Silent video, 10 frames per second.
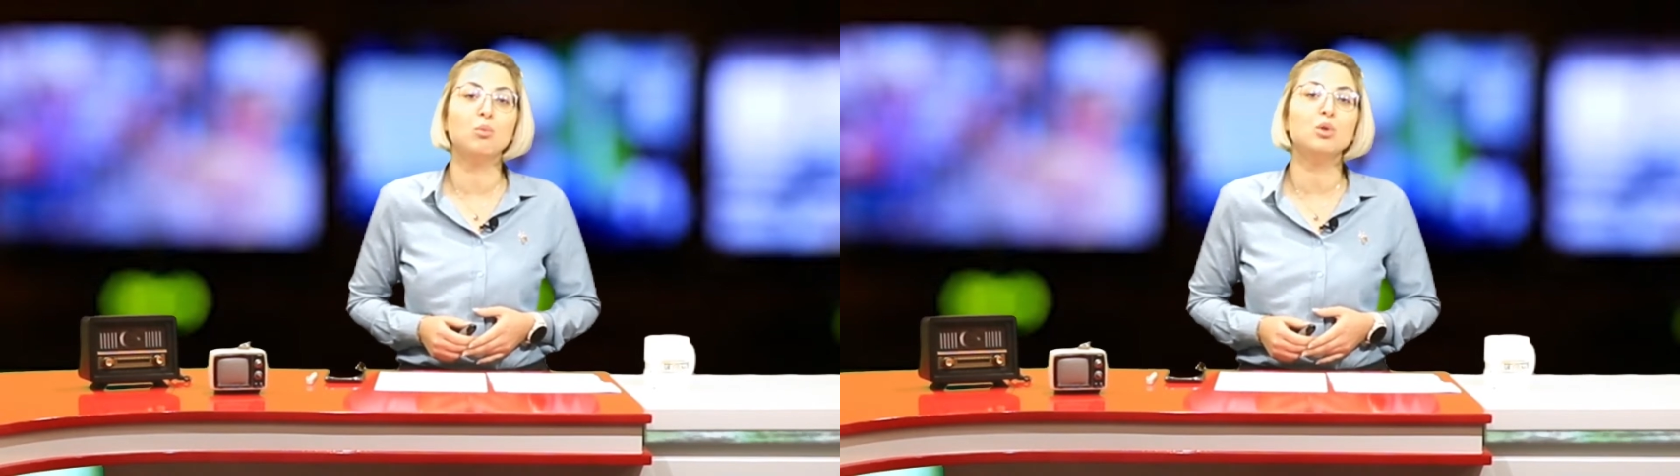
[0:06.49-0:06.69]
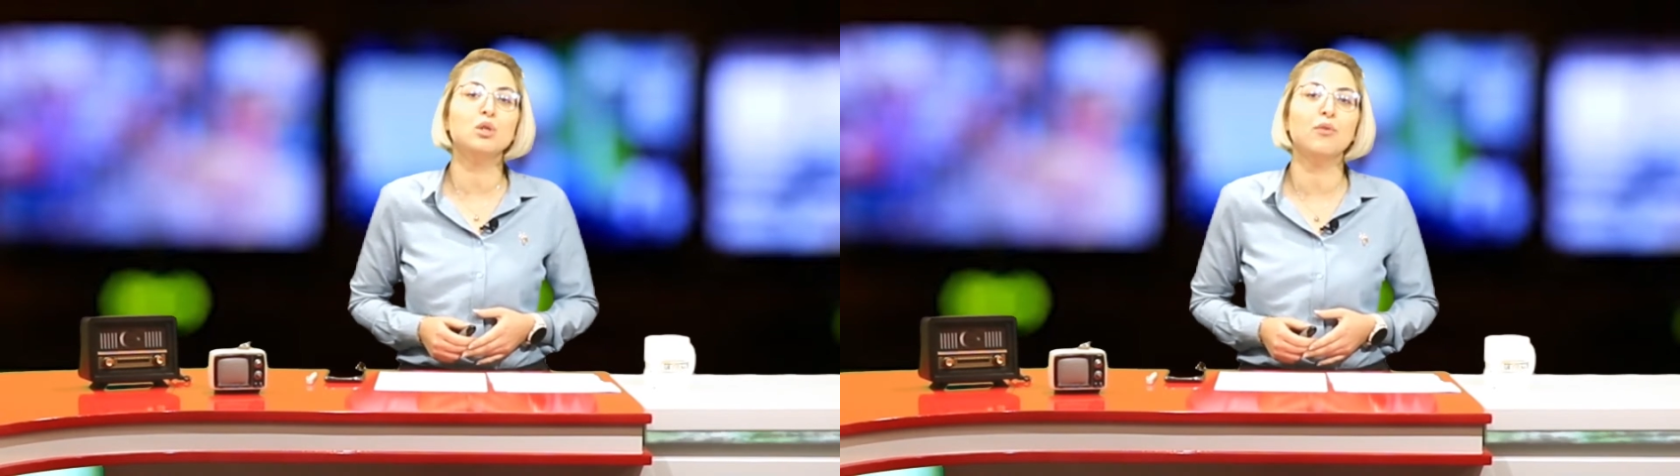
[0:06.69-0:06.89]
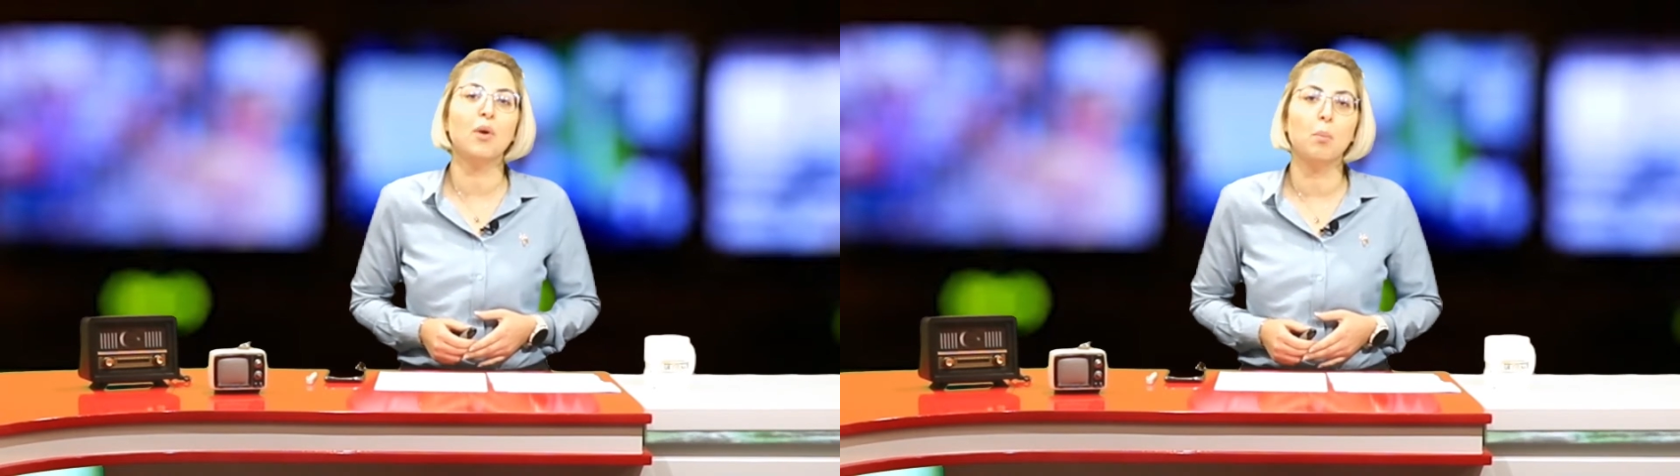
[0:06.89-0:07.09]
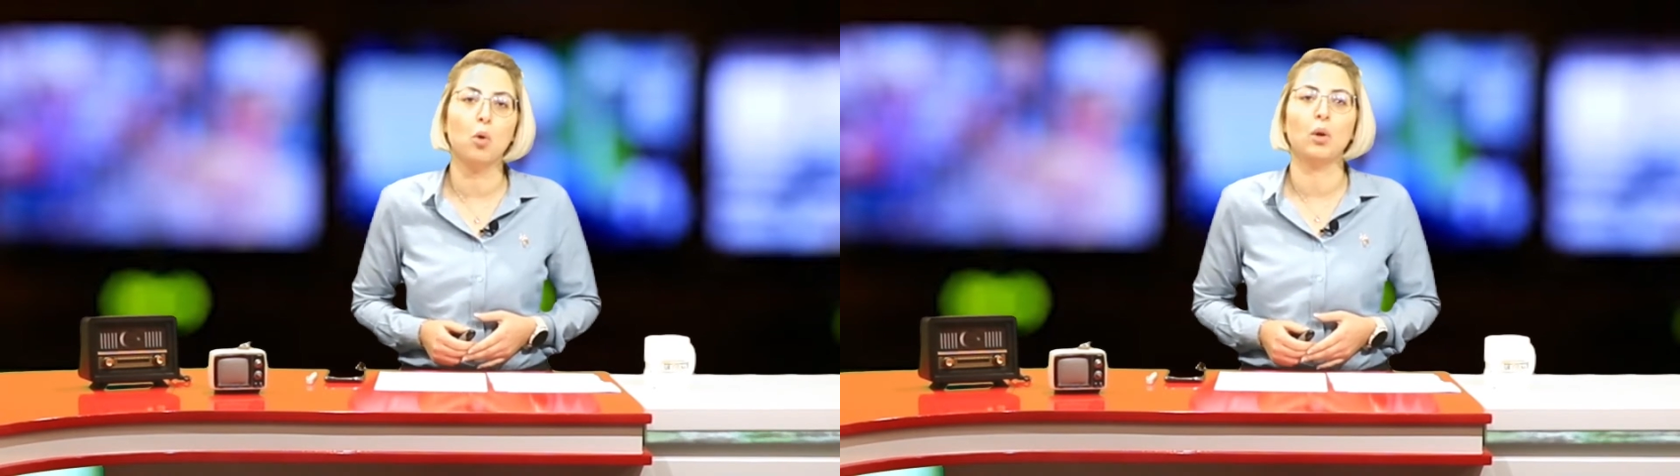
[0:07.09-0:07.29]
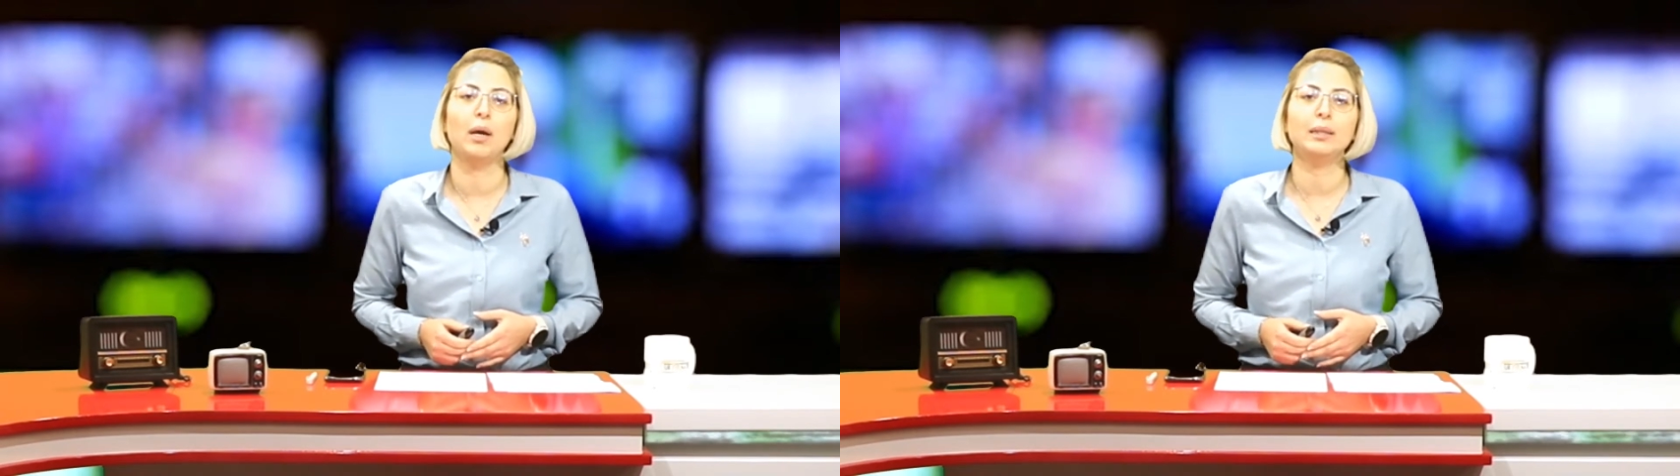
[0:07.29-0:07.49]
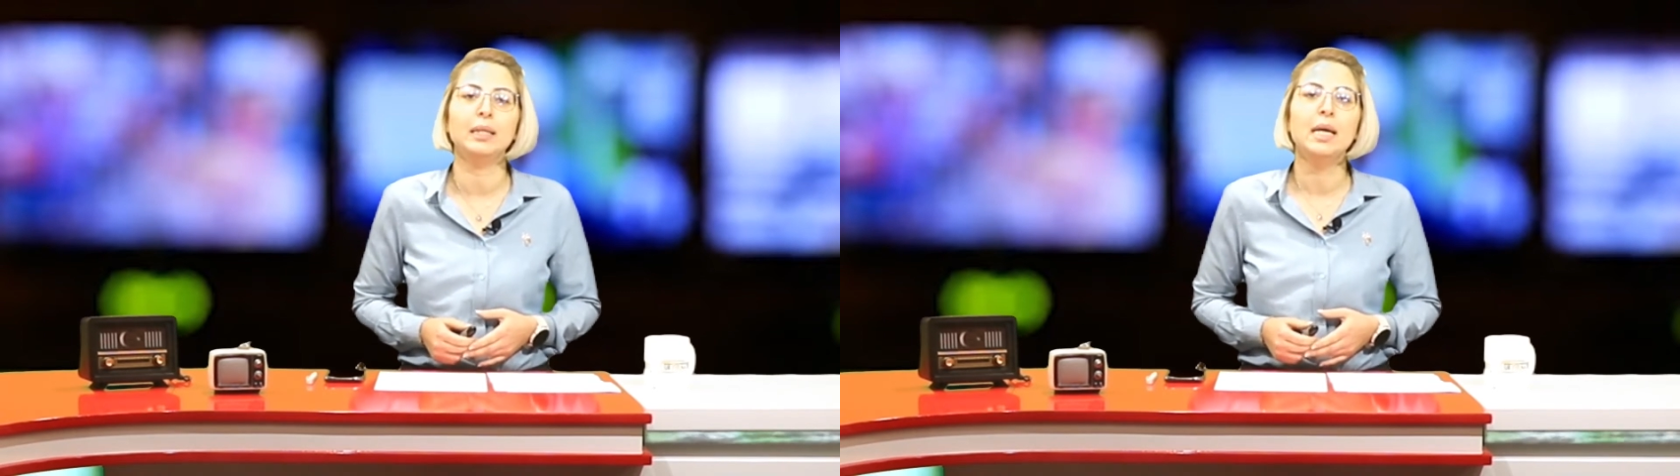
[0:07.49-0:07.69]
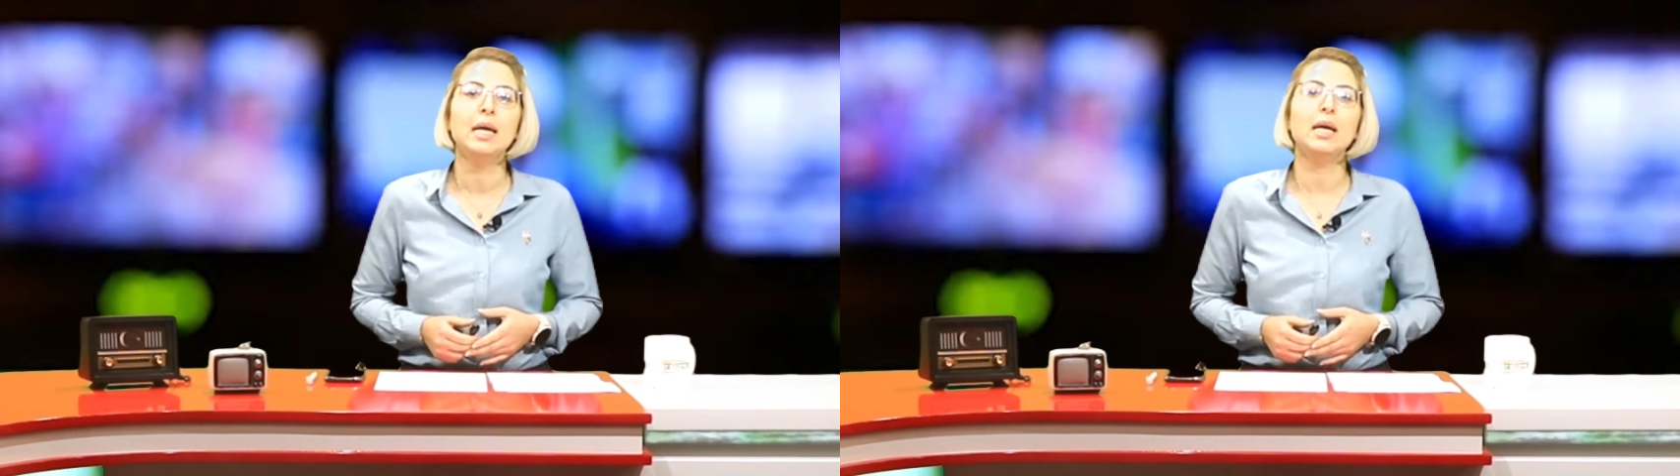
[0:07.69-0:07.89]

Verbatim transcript: Mustafa Polat,